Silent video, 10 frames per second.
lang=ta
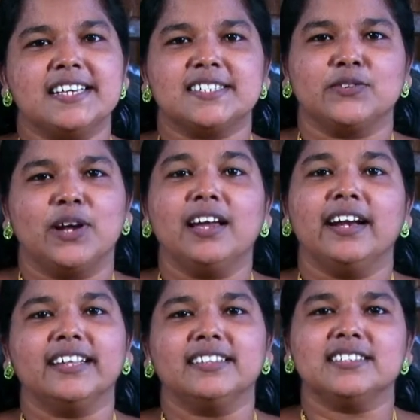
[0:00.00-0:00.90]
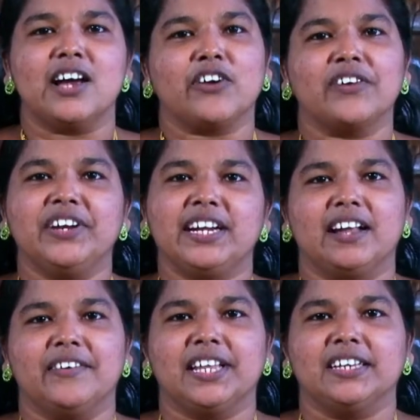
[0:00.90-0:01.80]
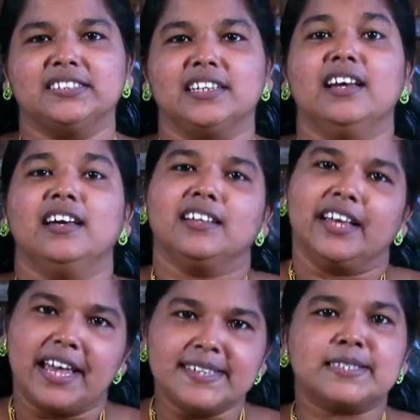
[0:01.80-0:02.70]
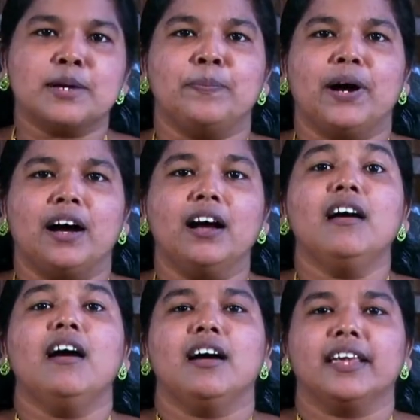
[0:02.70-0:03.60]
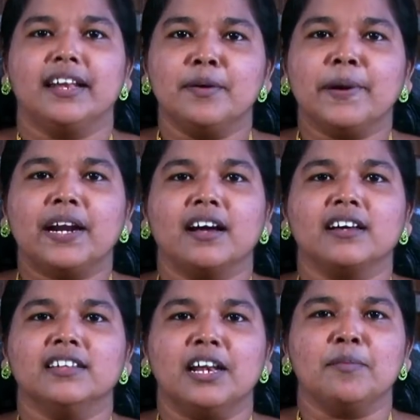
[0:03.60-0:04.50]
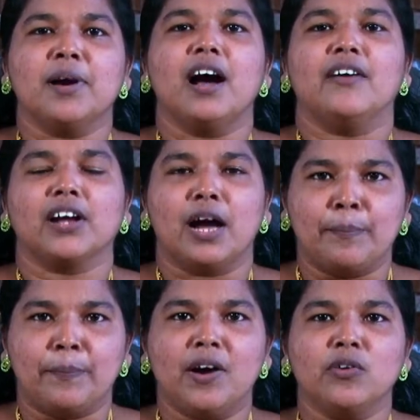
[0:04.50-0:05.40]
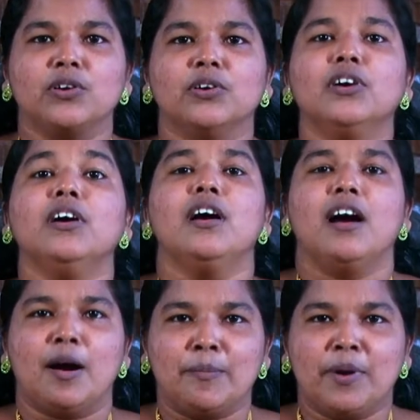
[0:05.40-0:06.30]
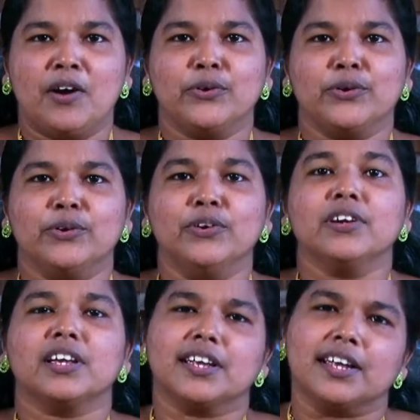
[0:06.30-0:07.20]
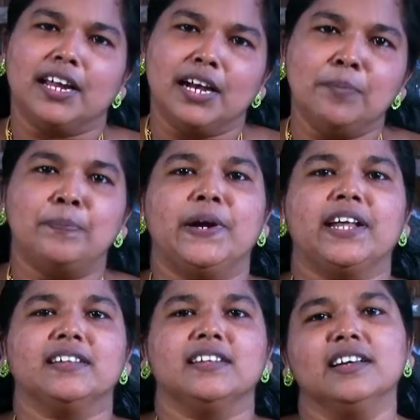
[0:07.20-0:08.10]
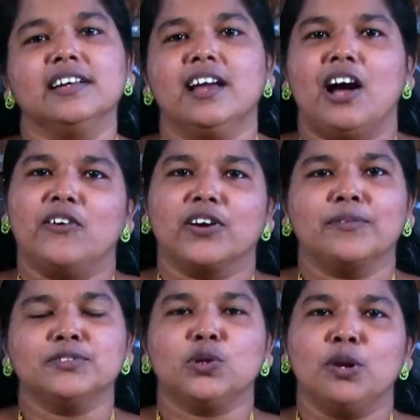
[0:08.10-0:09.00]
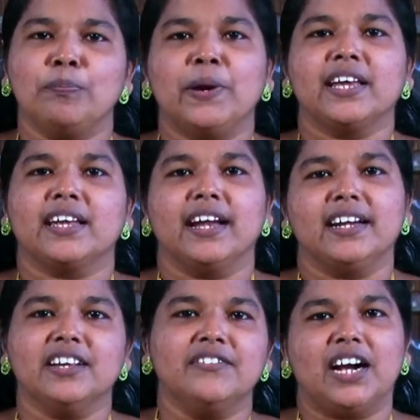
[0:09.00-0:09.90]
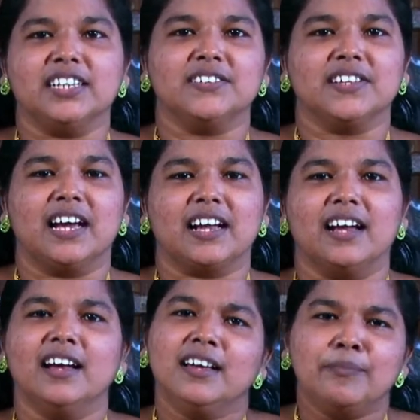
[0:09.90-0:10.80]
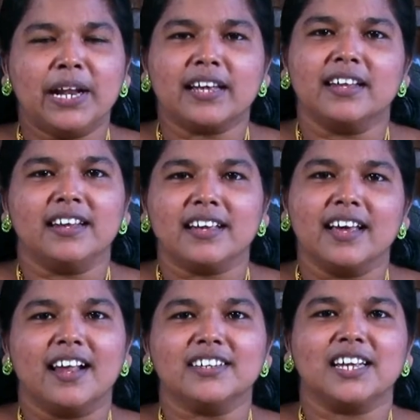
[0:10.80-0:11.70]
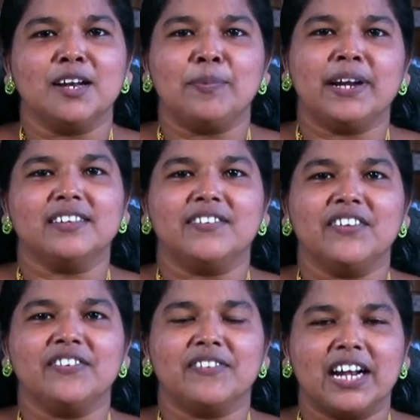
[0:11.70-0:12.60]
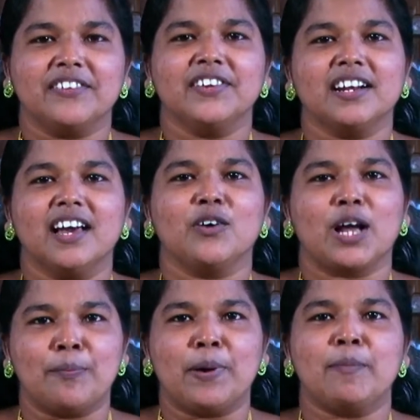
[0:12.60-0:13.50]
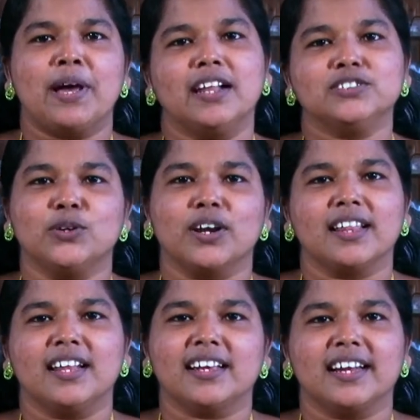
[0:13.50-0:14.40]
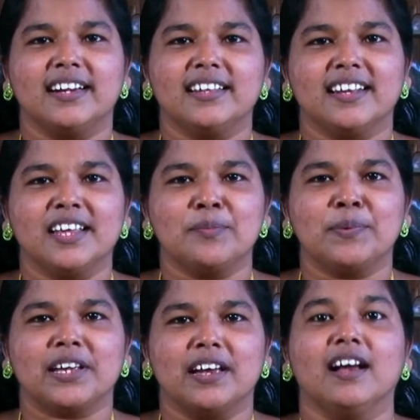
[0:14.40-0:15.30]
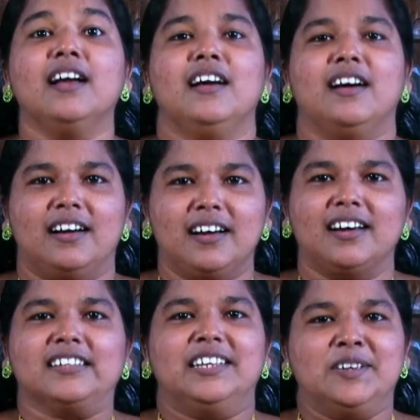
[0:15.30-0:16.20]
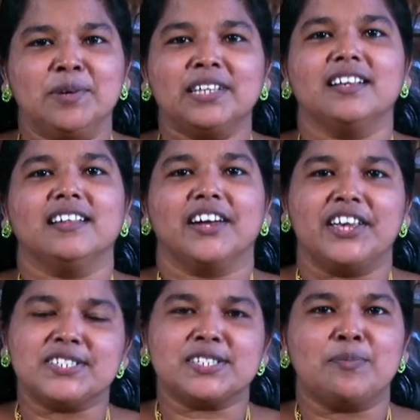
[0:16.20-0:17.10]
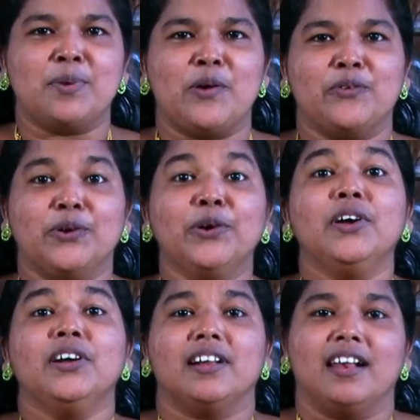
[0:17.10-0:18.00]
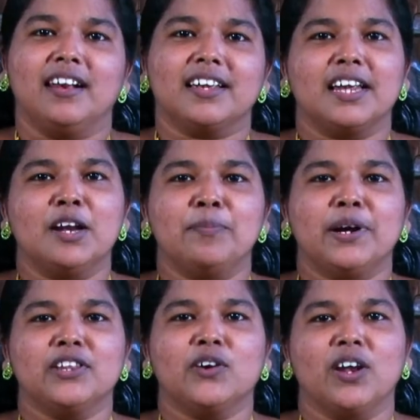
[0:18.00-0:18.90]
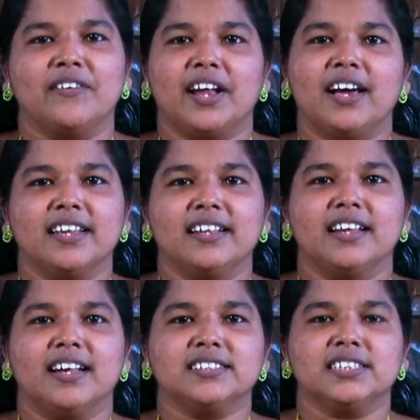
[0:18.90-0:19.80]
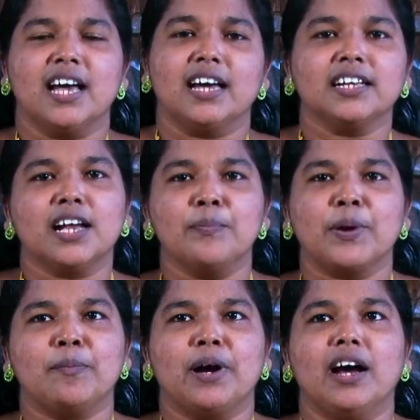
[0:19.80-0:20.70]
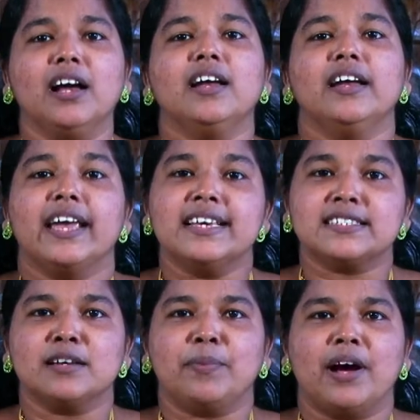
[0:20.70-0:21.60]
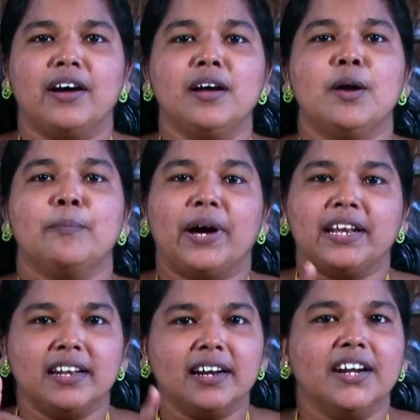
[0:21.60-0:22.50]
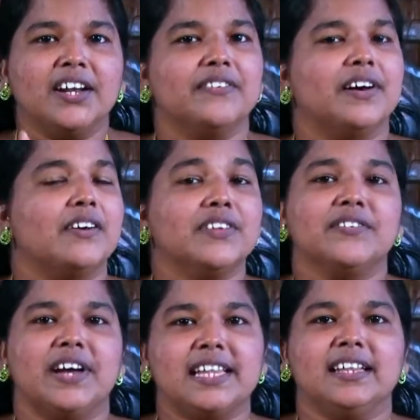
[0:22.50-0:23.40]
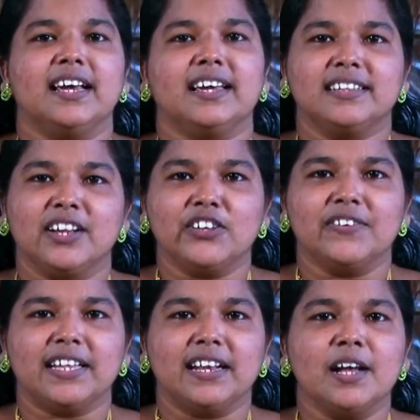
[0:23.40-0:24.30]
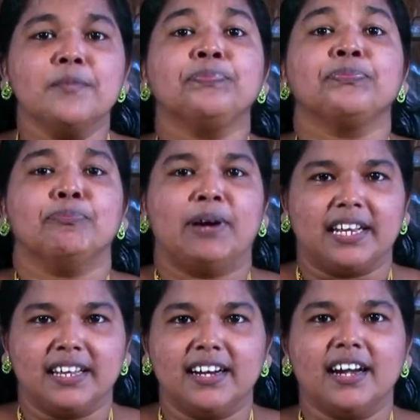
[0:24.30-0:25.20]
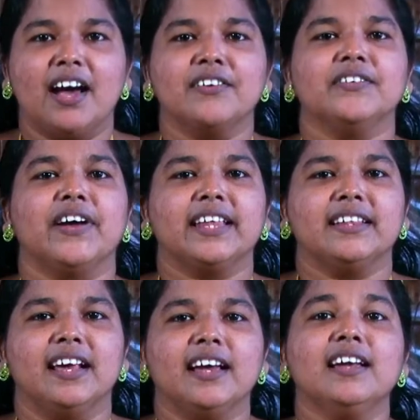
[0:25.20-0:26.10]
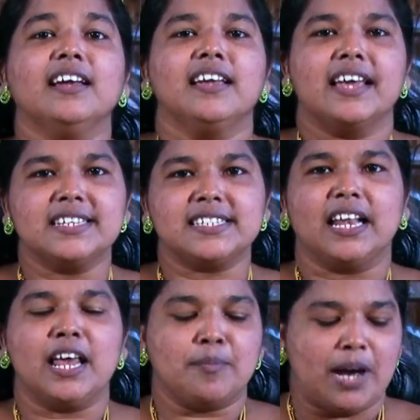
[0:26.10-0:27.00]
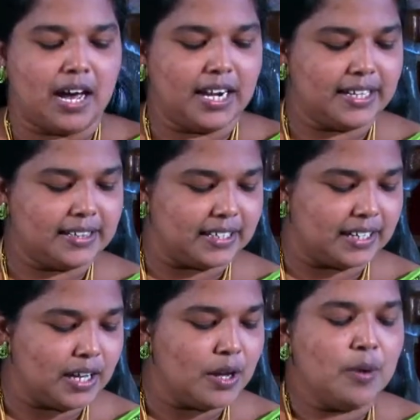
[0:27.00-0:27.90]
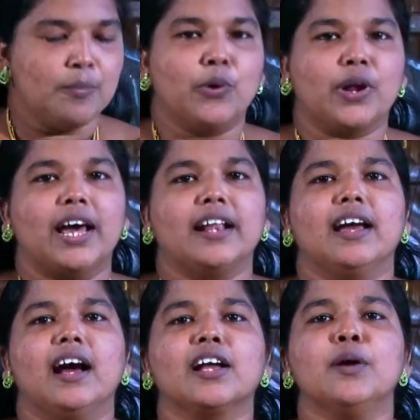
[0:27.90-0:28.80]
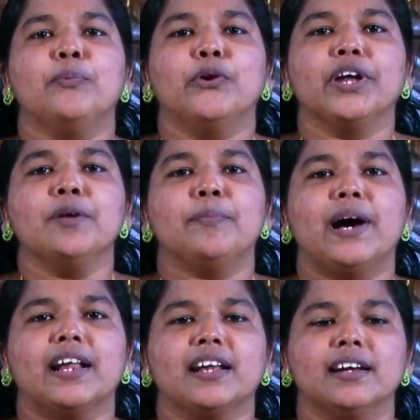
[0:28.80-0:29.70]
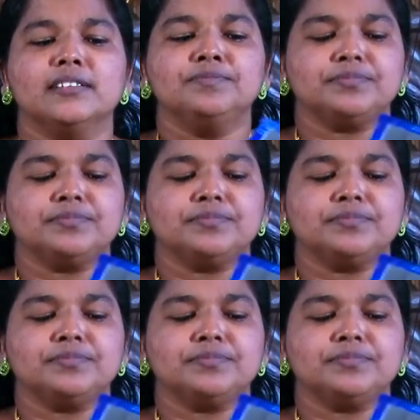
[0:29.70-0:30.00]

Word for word: ஏசுவை எடுத்துகிட்டு அவங்க வீட்டில் வந்தாச்சு இந்த ஏசப்பா என்ன பண்ணாங்க தெரியுமா அவங்க அப்பாவுக்கும் அம்மாவுக்கும் கீழ்ப்படிந்து அவங்க சொல்படி கேட்டு வாழ்ந்து வந்தாங்க பிள்ளைங்க நீங்கள் எல்லாம் கீழ்ப்படிந்து வளவி வளருவீங்களா அவங்க அப்பா அம்மா எல்லாம் சொல்கிறதெல்லாம் கேட்டு தானே இருப்பீங்க ஆ அதே மாதிரி தான் ஏசப்பாவும் நல்ல கீழ்ப்படிதல் உள்ளவராக இருந்தார் சரி அதுக்கப்புறமா ஏசப்பா பனிரெண்டாவது வயதில் எத்தனாவது வயதில் பனிரெண்டாவது வயதில் எருசலேம் ஆலயத்துக்கு போகிறாரு அங்கே போய் பாருங்கள்